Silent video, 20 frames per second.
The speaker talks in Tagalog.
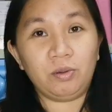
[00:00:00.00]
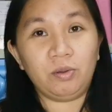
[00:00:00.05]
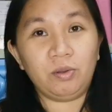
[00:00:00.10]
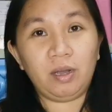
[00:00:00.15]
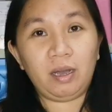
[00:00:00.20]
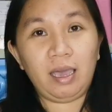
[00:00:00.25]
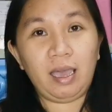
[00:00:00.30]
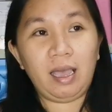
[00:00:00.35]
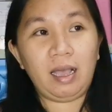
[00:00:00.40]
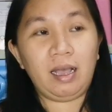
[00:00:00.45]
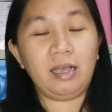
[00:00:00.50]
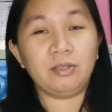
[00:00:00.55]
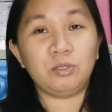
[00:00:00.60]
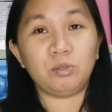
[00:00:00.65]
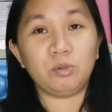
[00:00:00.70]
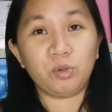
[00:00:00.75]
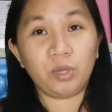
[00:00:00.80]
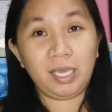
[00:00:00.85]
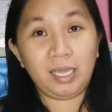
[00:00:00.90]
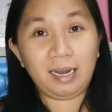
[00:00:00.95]
no, kaya nga
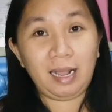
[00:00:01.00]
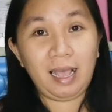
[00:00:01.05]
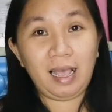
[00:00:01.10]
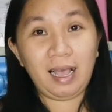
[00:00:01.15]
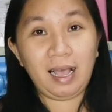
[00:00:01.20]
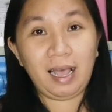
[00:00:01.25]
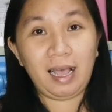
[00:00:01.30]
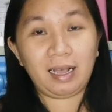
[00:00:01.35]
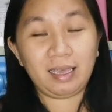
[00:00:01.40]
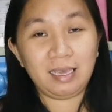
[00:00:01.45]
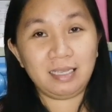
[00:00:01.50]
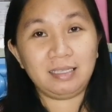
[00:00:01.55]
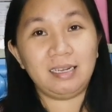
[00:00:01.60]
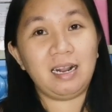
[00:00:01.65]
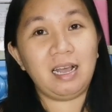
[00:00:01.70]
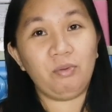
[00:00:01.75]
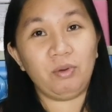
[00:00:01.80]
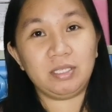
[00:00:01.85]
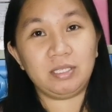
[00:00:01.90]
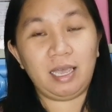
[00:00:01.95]
suki na ang aking
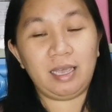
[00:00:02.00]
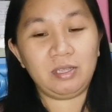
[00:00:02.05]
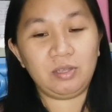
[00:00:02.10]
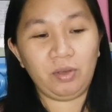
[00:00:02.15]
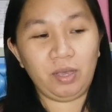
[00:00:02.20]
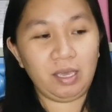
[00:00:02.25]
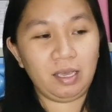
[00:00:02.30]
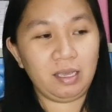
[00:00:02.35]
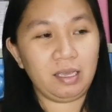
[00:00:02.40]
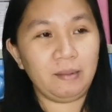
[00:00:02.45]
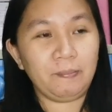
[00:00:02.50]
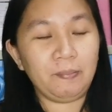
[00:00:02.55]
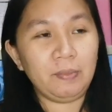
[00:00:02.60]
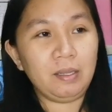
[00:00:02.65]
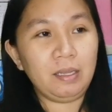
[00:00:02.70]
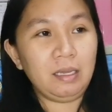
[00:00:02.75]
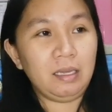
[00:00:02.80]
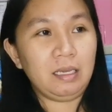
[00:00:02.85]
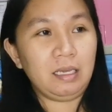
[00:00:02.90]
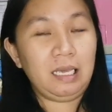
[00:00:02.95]
itinawag sa inyo eh,
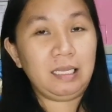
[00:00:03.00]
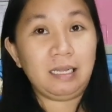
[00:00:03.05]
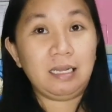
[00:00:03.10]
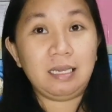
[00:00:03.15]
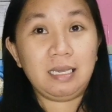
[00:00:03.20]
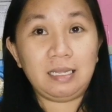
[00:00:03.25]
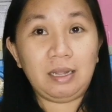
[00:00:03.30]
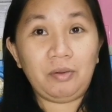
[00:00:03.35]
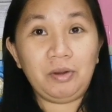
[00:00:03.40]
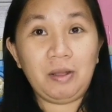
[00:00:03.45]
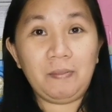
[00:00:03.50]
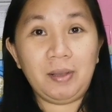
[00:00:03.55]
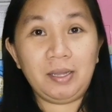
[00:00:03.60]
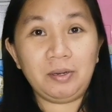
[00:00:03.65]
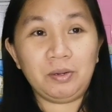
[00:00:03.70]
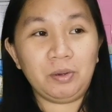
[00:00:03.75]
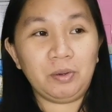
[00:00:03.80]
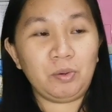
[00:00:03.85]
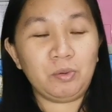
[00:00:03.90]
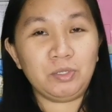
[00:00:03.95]
kitang-kita ko
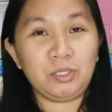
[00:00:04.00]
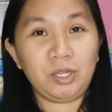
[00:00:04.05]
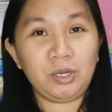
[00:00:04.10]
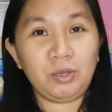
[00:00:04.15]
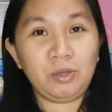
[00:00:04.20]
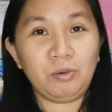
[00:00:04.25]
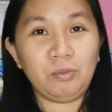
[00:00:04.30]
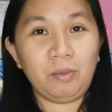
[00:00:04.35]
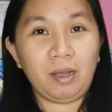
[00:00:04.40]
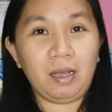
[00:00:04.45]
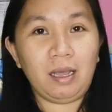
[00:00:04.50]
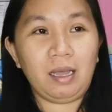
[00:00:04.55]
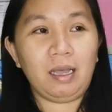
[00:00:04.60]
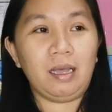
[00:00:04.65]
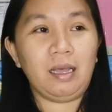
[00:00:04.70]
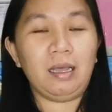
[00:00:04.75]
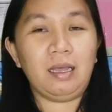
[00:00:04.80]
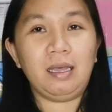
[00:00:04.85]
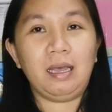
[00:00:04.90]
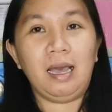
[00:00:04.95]
naman no, kung sino yung mga
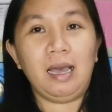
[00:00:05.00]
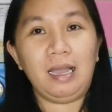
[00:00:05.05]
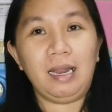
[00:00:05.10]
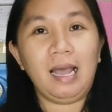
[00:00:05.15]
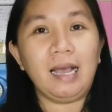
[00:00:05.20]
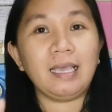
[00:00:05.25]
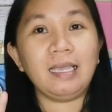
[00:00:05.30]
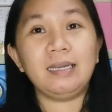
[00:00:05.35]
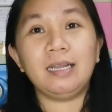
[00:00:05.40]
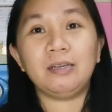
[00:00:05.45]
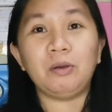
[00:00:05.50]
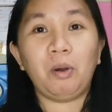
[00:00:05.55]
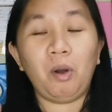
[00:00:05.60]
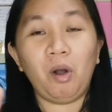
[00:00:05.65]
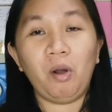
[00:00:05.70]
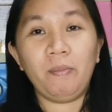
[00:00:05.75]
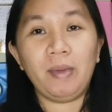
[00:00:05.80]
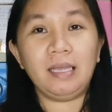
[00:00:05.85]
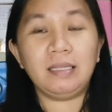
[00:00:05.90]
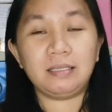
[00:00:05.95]
uh, lagi
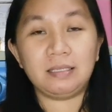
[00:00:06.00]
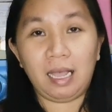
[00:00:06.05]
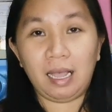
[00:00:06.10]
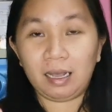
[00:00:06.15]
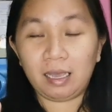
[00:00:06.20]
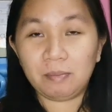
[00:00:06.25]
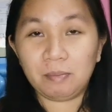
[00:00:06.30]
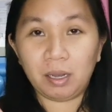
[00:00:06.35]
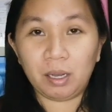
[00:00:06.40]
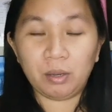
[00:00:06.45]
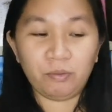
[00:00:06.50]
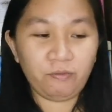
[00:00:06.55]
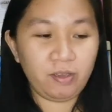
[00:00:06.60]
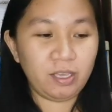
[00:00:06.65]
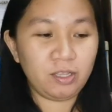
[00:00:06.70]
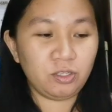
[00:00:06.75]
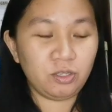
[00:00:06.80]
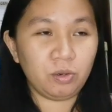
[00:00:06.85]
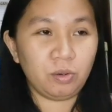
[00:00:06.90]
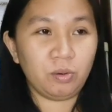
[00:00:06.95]
nagko-comment sa aking mga
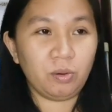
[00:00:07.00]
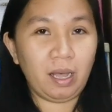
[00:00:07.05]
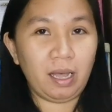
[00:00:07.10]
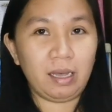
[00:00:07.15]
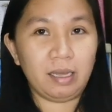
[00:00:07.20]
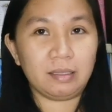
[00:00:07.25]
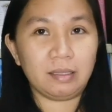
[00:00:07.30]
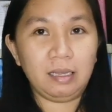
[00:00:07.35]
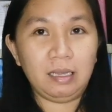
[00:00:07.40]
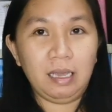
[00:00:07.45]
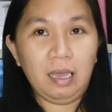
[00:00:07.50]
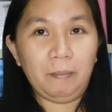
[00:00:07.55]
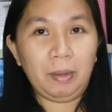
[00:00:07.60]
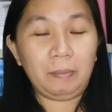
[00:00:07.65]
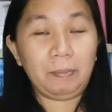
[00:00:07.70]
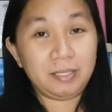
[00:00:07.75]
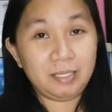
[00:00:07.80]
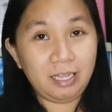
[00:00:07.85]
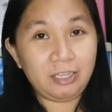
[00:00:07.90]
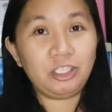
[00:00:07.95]
video at
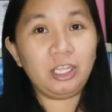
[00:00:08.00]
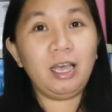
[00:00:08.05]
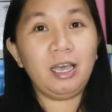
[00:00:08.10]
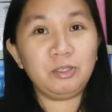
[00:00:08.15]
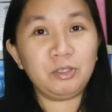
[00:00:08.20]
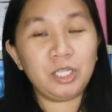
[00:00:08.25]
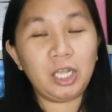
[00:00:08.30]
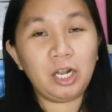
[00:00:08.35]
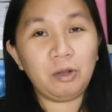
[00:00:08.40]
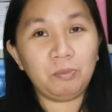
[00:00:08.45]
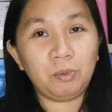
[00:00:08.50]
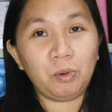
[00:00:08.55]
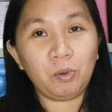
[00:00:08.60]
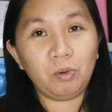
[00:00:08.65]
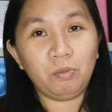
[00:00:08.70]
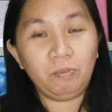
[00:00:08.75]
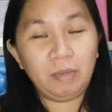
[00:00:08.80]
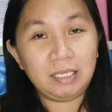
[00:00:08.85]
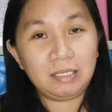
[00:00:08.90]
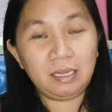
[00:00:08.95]
pagpasensyahan nyo na lang po
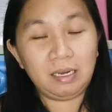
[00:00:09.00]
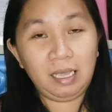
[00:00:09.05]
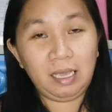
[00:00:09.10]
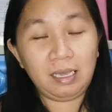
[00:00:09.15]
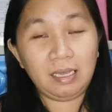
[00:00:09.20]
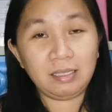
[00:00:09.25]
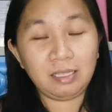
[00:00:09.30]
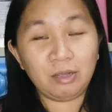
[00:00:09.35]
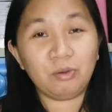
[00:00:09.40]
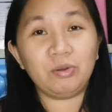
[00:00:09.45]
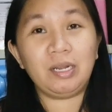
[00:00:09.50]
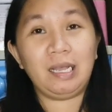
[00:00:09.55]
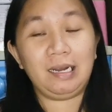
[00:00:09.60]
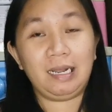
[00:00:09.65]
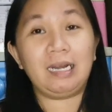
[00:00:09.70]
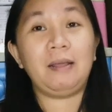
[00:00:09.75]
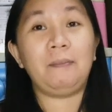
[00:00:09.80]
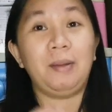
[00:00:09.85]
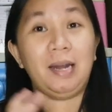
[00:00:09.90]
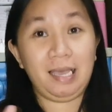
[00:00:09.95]
kung minsan eh hindi ko
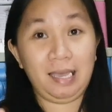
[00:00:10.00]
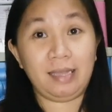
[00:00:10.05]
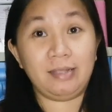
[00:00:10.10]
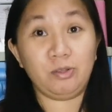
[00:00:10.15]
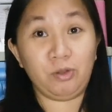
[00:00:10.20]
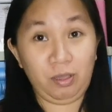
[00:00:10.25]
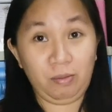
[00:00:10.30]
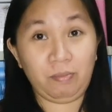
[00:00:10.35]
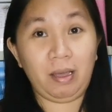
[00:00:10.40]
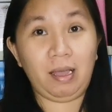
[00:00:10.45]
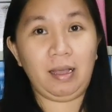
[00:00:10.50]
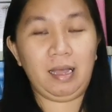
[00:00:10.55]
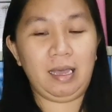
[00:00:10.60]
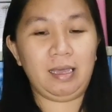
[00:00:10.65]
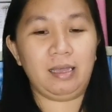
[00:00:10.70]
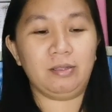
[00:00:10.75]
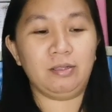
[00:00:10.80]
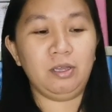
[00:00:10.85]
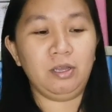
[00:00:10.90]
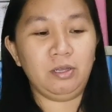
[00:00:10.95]
nare-replyan yung iba.
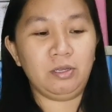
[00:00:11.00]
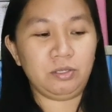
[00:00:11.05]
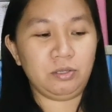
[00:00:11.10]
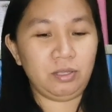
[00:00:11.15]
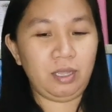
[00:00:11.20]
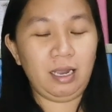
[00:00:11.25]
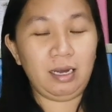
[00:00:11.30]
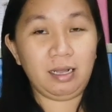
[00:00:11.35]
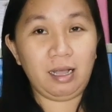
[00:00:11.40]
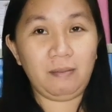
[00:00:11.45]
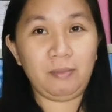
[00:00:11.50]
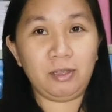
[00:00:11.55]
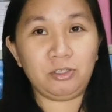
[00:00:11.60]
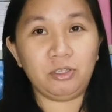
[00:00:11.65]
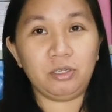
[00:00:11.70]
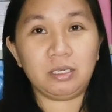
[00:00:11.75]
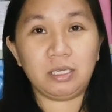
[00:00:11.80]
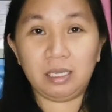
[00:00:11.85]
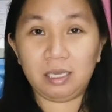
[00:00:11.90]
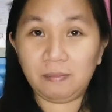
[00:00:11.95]
Ayan. So dahil nga
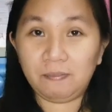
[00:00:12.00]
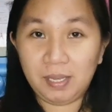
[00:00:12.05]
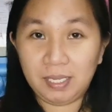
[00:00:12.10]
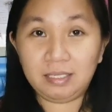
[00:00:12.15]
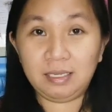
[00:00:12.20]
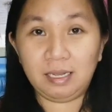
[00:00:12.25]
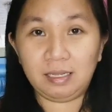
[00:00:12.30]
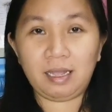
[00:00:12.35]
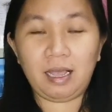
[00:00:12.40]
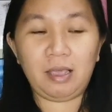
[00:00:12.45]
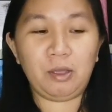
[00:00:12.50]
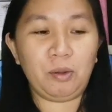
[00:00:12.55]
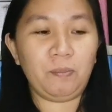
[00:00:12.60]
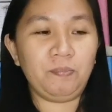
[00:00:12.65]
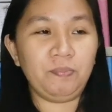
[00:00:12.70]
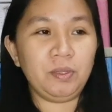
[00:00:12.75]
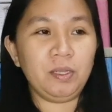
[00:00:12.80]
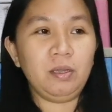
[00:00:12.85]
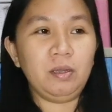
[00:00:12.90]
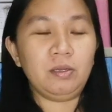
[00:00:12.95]
medyo nagiging busy na tayo.
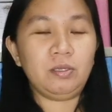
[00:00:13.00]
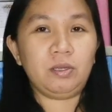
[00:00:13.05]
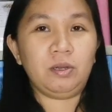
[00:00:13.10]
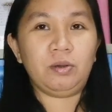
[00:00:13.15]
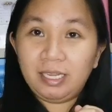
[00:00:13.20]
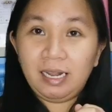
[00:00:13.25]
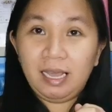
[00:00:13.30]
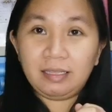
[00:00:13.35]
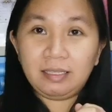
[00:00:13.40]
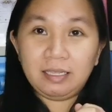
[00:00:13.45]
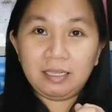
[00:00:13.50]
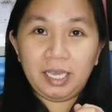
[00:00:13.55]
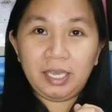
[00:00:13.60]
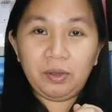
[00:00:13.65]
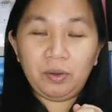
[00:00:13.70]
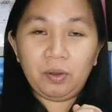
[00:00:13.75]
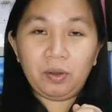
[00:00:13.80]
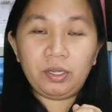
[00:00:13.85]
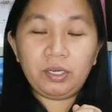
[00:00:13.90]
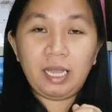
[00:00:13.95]
So natin
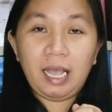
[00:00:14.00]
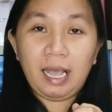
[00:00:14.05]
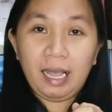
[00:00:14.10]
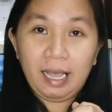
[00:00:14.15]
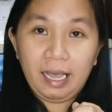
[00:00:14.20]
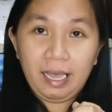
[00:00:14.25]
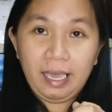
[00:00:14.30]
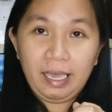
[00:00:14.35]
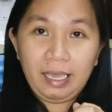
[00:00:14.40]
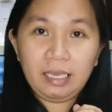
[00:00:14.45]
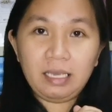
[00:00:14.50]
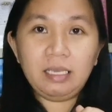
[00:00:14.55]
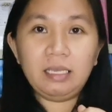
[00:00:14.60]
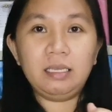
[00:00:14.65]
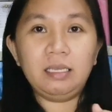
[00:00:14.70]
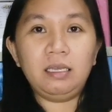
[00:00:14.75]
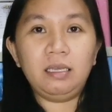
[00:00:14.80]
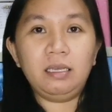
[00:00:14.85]
ngayon ay